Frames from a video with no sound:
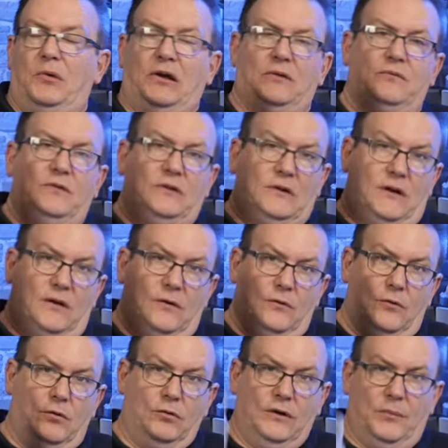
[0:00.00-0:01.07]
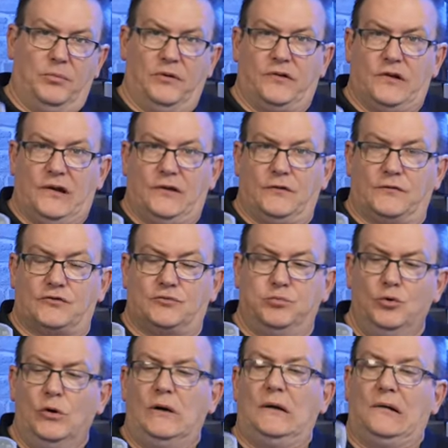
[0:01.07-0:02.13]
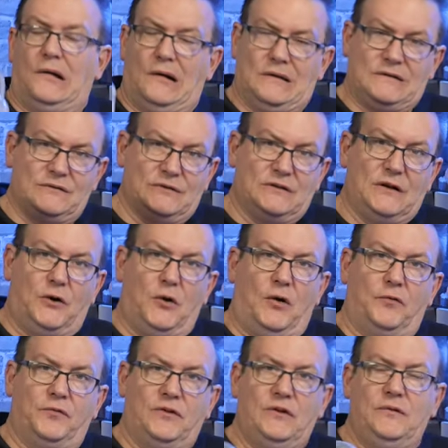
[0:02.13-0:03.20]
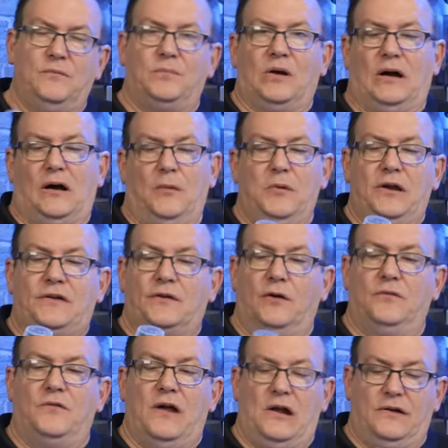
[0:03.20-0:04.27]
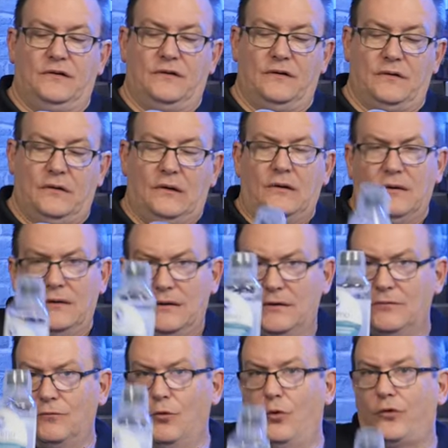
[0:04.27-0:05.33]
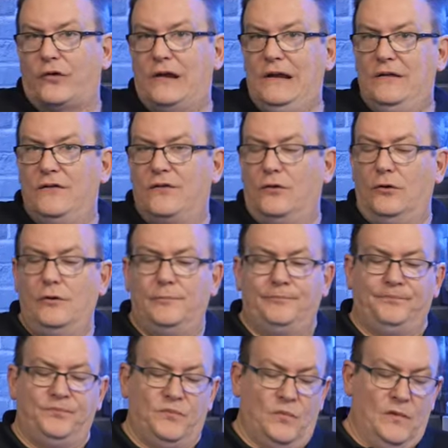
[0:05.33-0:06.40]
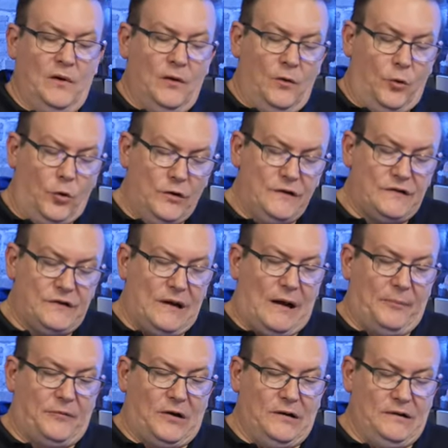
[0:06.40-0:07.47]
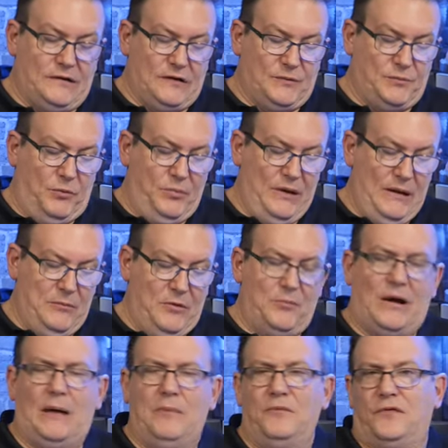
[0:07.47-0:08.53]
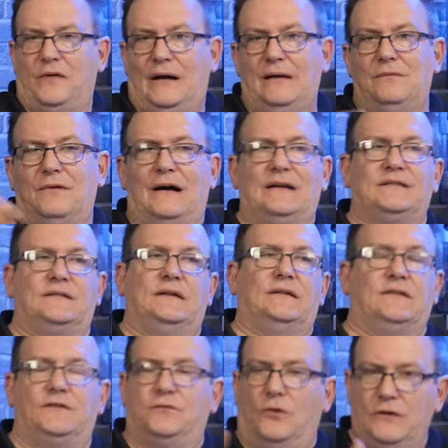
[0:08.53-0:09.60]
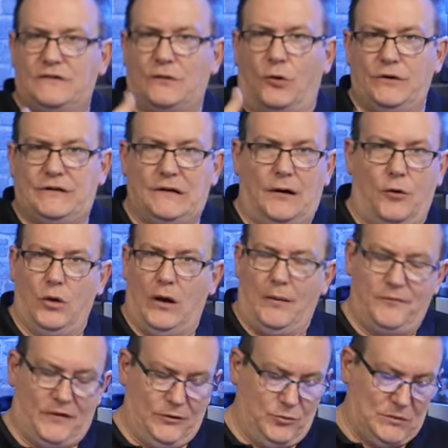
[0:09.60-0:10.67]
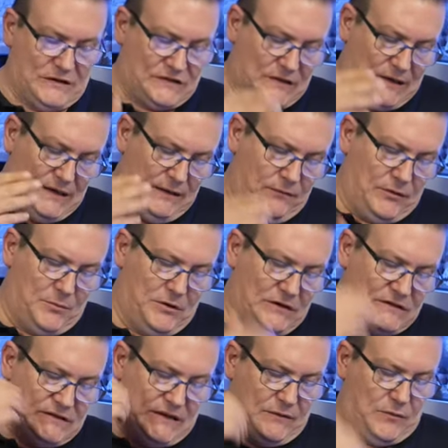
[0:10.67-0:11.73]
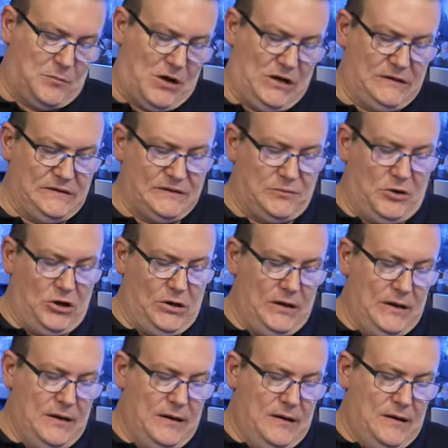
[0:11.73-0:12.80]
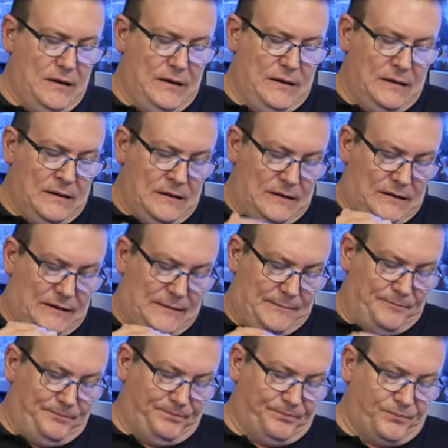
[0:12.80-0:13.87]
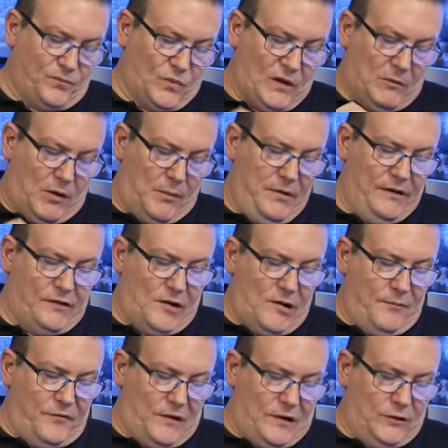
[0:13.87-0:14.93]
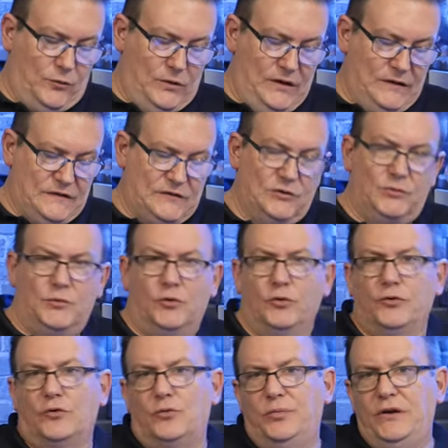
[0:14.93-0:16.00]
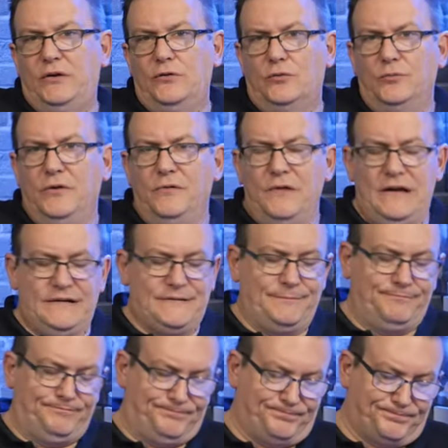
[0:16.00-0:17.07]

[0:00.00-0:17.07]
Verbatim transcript: Becken wieder hundertprozentig auf Spur, also genau auf die Parameter und Werte, wo es hin soll. Und ihr habt halt nicht das Problem, in meinem Fall war es jetzt, ich wollte es euch ja einfach nur mal zeigen, wir haben ja gesagt, wir machen das mal. Ähm, bei mir ist einfach nur Lithium und Rubidium gewesen.